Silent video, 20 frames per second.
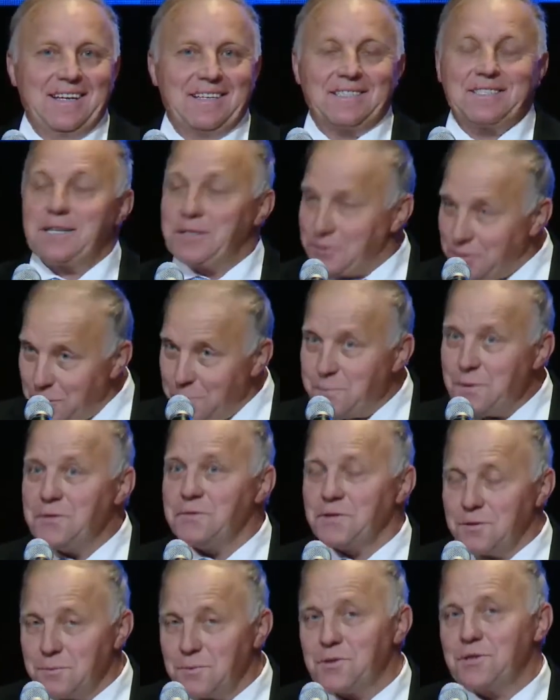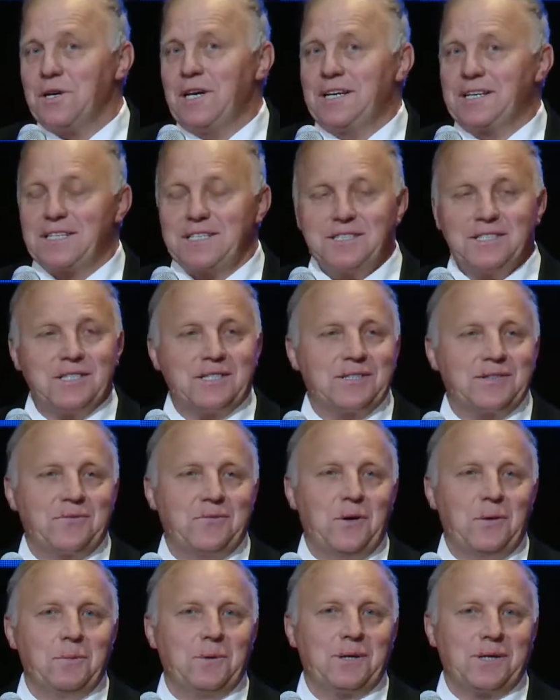с наступившим же
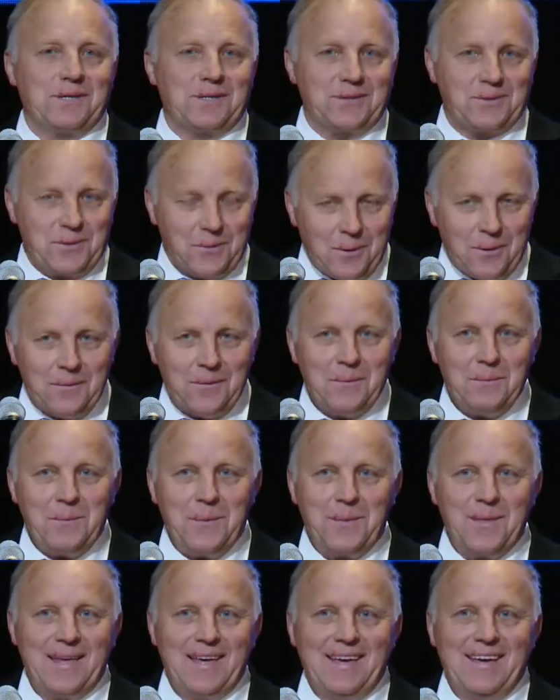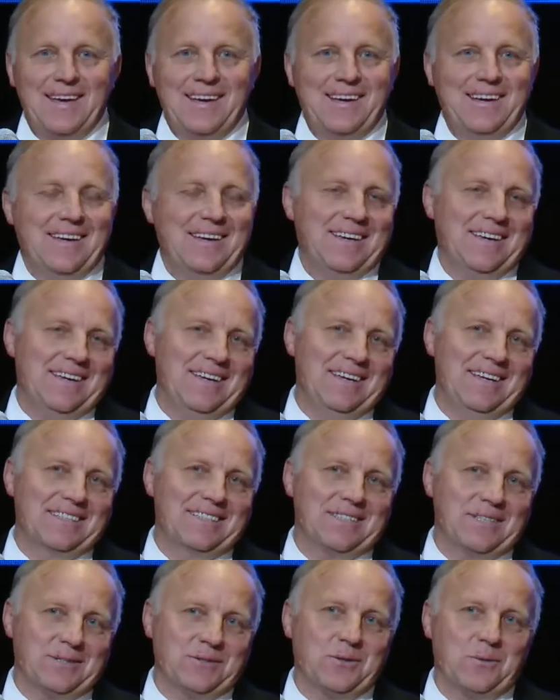Рождеством Христовым и
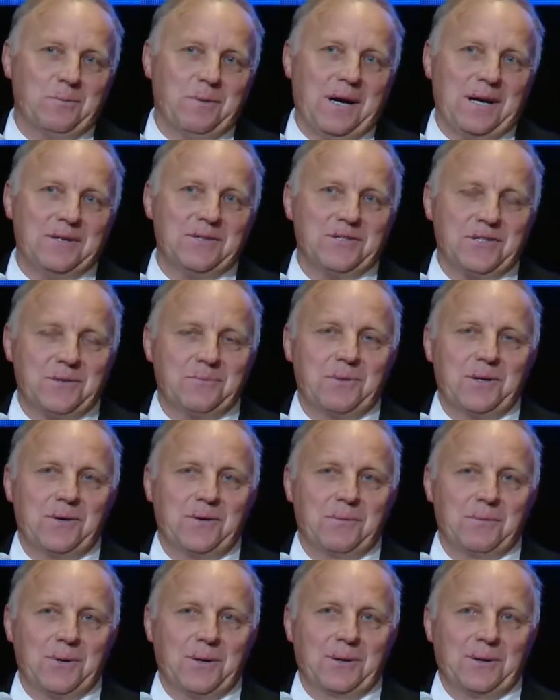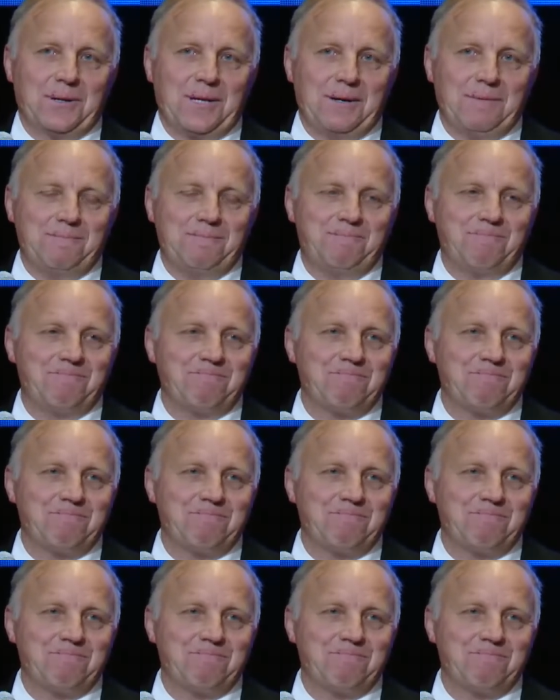с наступающим Новым Годом.